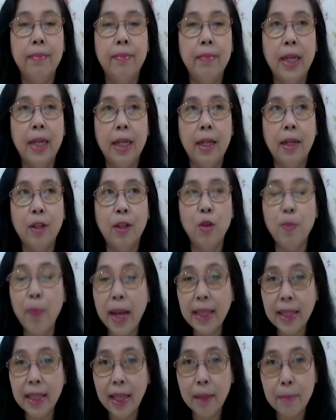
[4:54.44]
uh,
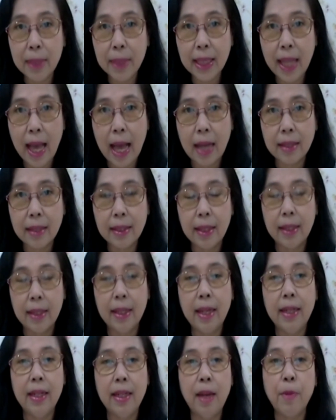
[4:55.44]
kumannya yang menang
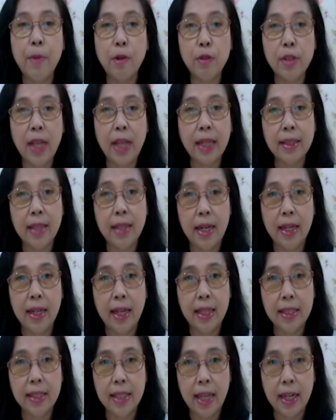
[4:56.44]
sehingga dia merusak
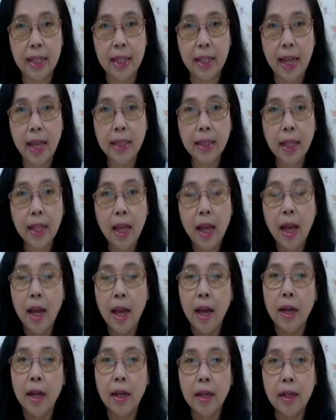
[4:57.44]
jaringan-jaringan
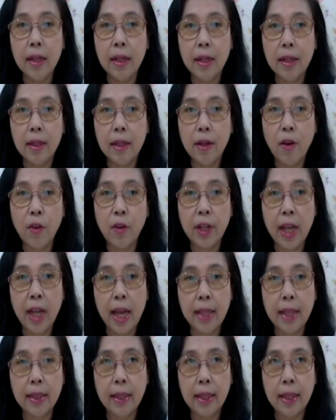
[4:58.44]
uh,
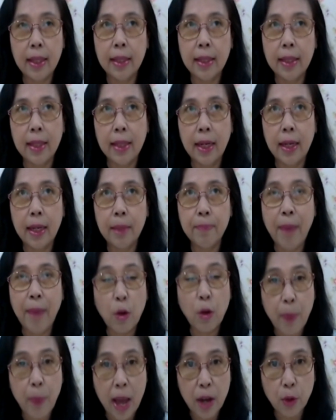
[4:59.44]
organ eh,
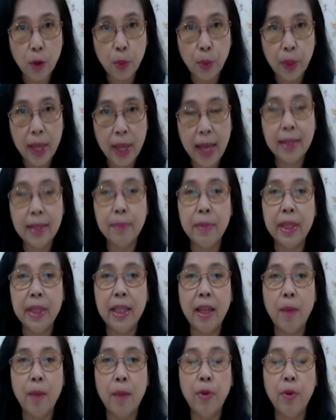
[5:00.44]
paru-paru uh, ya
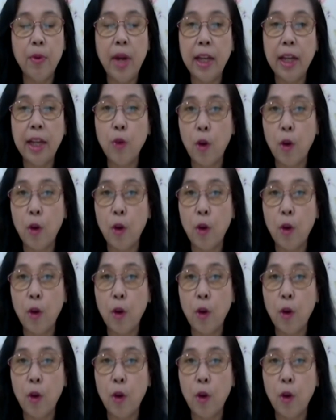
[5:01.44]
demikian pula yang